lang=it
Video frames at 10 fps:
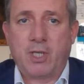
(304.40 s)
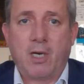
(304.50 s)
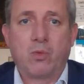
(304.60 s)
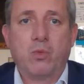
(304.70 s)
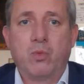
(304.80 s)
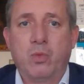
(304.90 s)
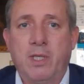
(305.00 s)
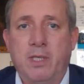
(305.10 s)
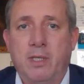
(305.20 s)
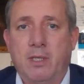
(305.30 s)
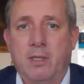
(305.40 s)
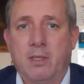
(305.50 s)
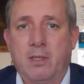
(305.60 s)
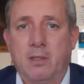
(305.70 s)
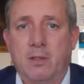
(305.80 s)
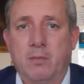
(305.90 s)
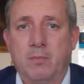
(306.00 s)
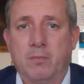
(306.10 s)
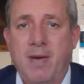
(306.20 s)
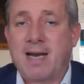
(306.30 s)
citare alcuni
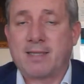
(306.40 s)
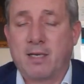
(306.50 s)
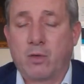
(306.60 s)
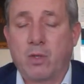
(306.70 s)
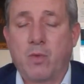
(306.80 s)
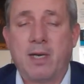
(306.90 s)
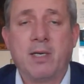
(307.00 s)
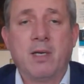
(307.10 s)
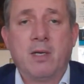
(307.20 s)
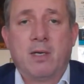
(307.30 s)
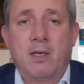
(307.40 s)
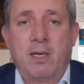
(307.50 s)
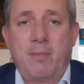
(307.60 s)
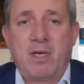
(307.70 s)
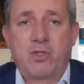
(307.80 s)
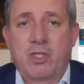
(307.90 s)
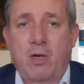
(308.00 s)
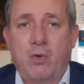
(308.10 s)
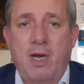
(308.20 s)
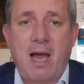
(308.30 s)
ehm, partner con i quali la mia
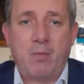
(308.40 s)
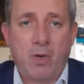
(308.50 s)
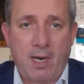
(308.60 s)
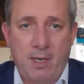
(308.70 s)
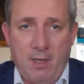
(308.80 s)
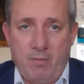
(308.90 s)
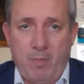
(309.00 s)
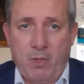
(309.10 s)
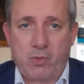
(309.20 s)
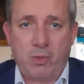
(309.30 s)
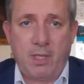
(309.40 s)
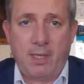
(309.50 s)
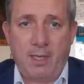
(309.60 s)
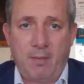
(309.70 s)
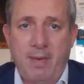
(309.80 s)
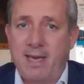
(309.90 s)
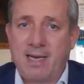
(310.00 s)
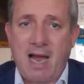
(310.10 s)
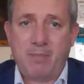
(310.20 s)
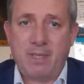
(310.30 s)
società collabora, vi posso dire
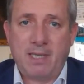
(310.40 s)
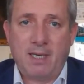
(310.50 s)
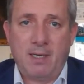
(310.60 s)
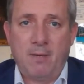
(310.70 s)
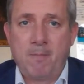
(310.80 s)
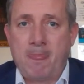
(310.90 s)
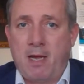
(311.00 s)
Bain Capital,